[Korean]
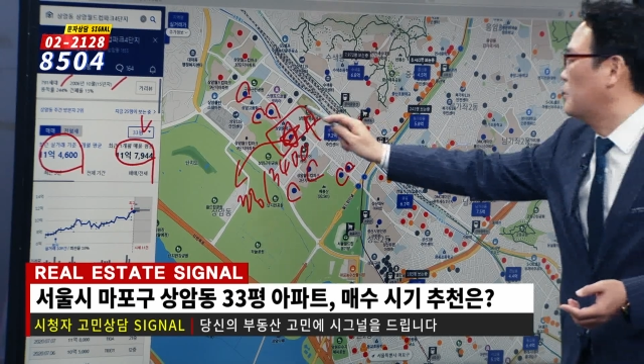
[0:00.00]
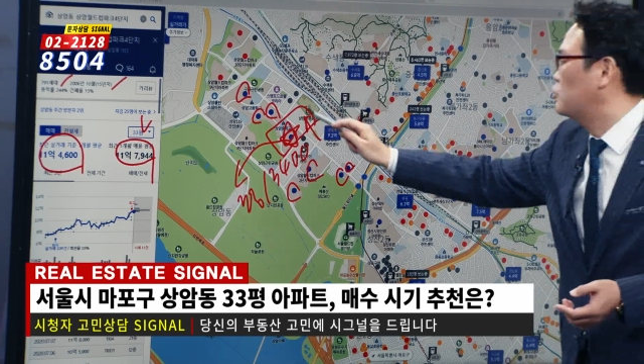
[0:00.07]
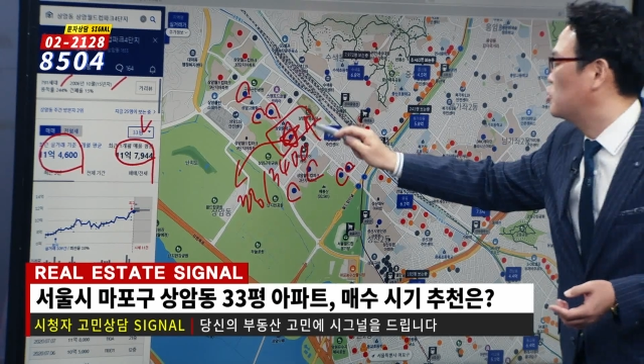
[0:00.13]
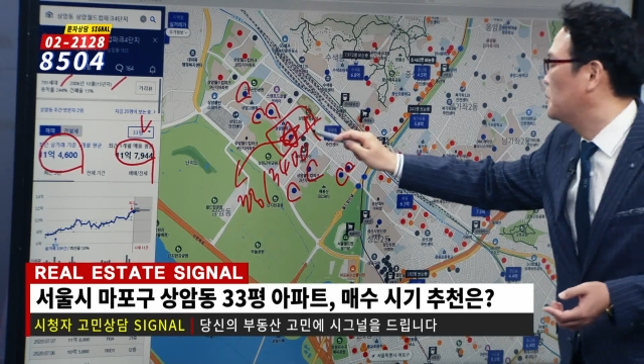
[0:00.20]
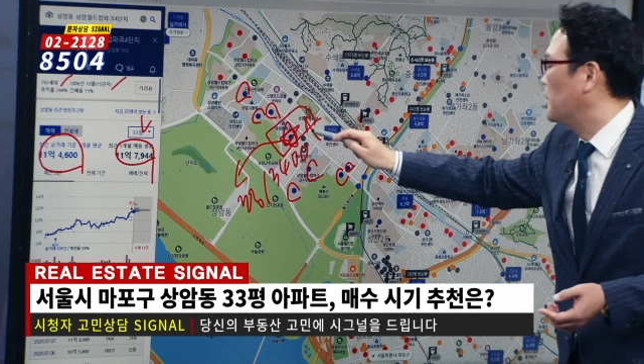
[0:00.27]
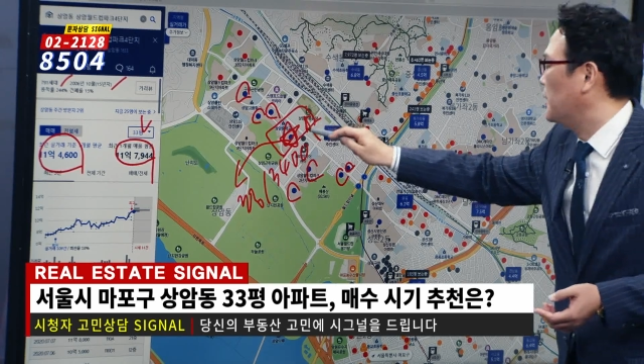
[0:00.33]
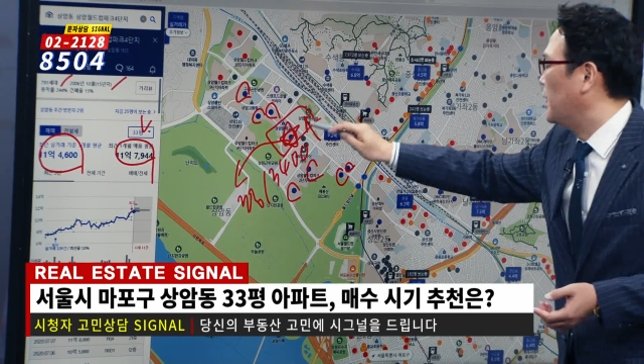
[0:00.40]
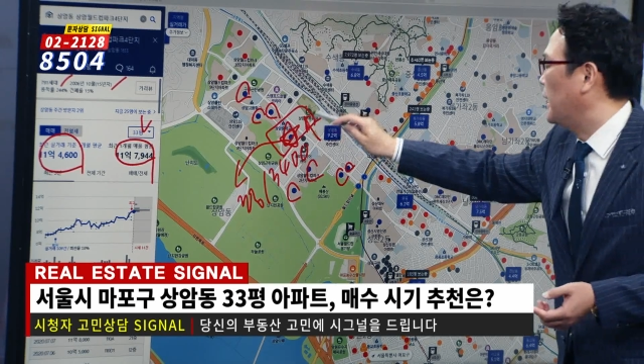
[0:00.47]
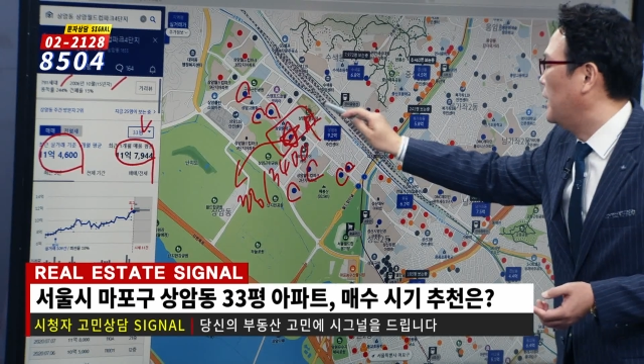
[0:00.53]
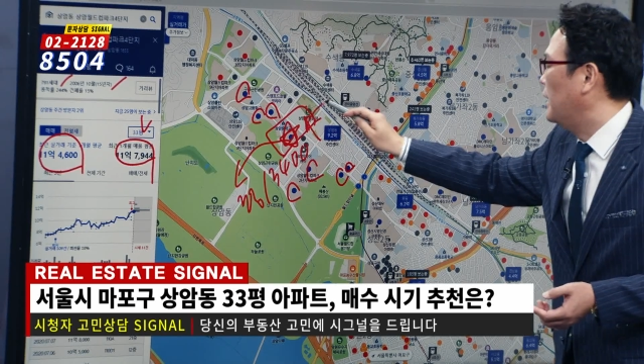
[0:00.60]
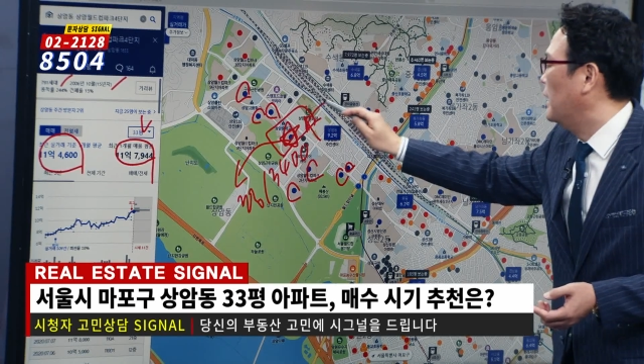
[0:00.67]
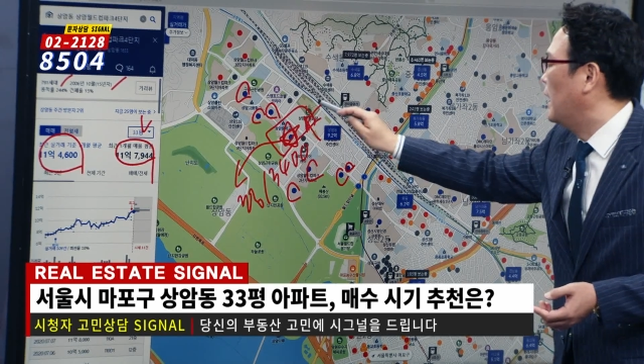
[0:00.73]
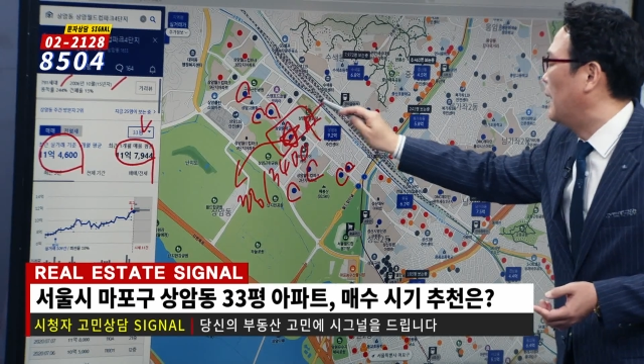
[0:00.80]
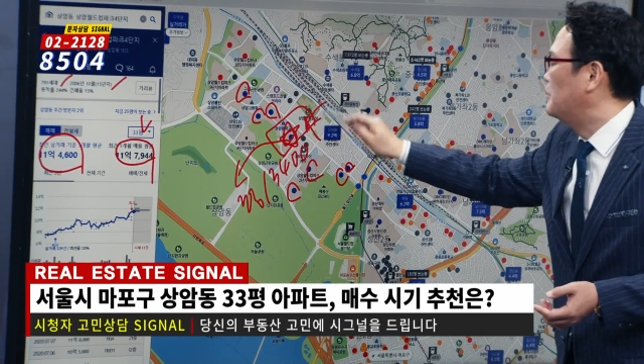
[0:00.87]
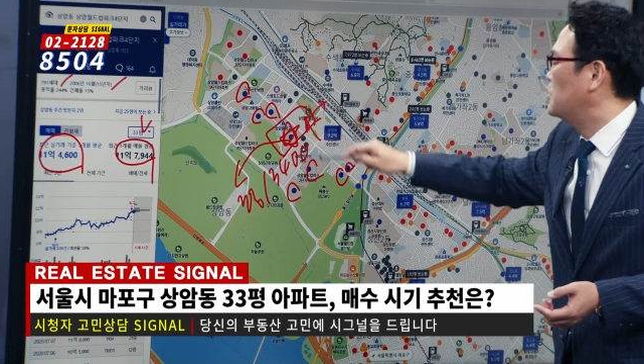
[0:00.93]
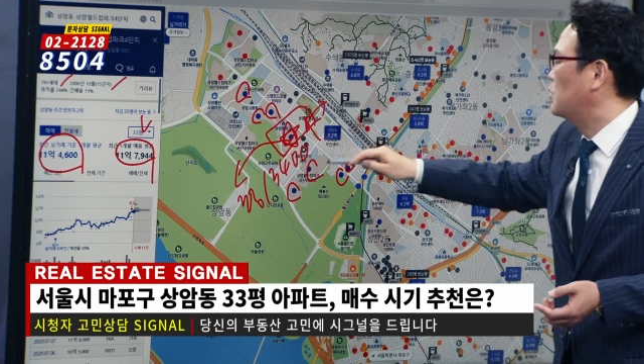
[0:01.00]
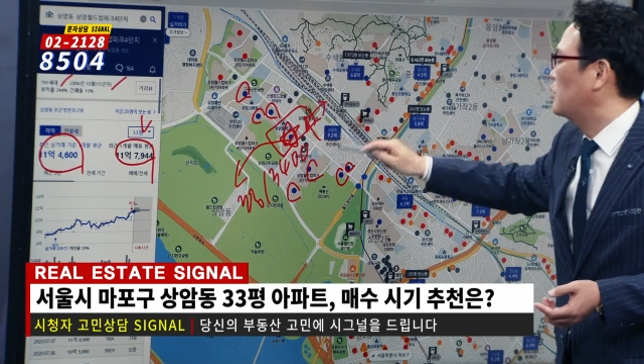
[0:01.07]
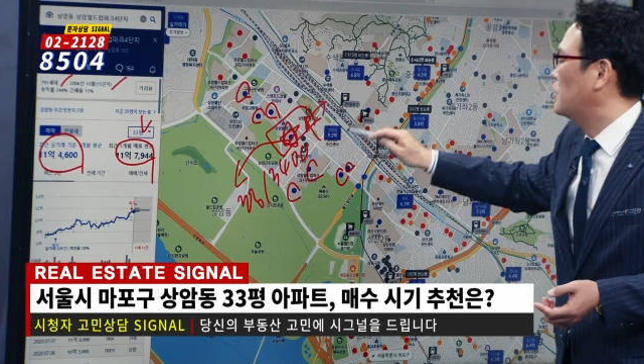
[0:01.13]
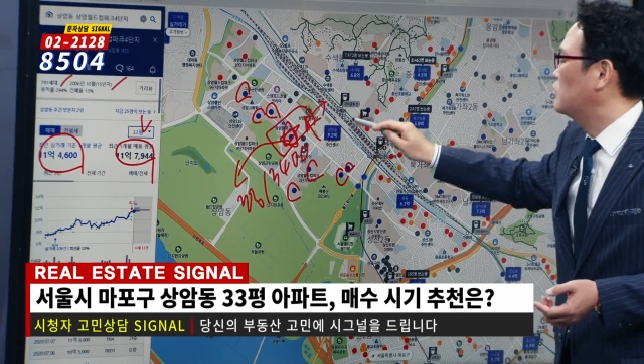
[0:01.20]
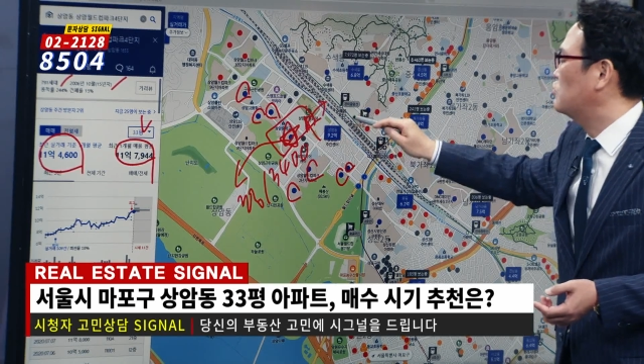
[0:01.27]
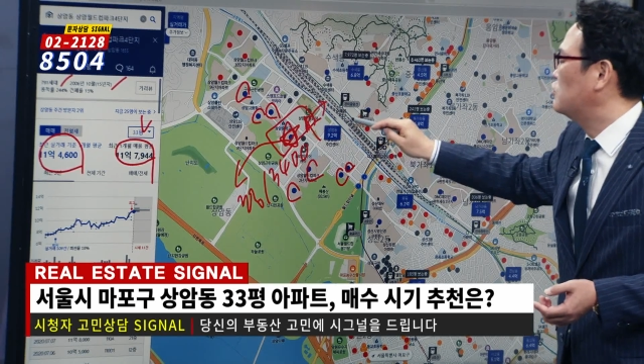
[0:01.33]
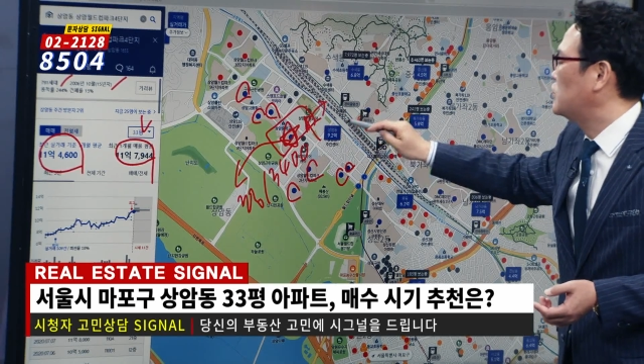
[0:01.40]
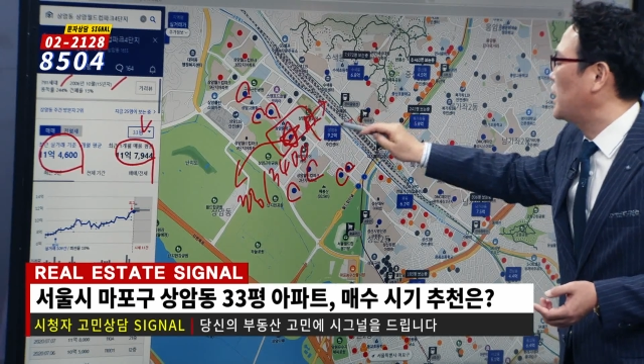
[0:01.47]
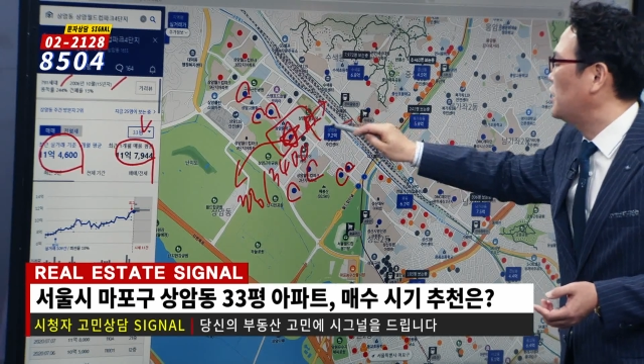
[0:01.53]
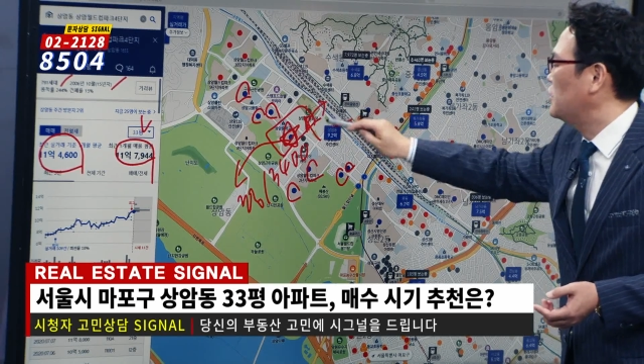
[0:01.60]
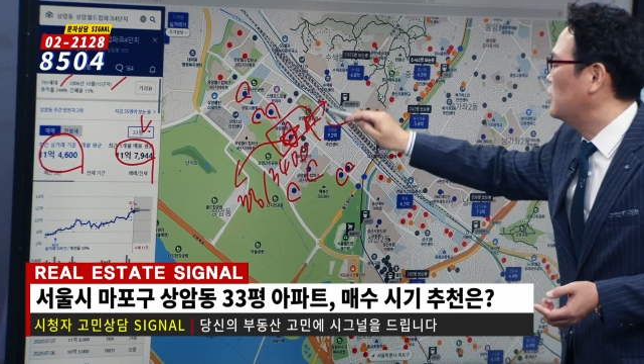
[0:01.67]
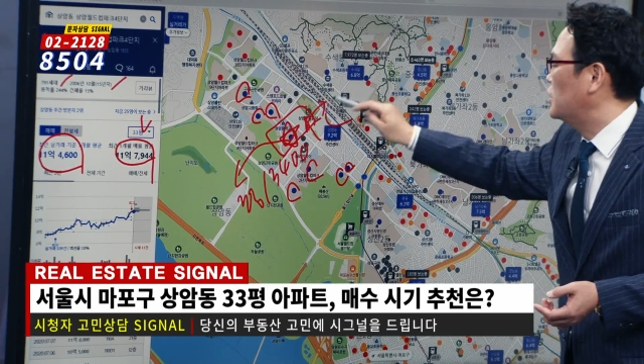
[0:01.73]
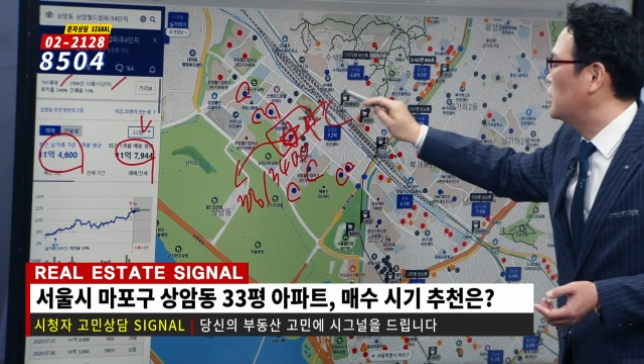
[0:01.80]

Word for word: 주변에 앞쪽으로는 수색역이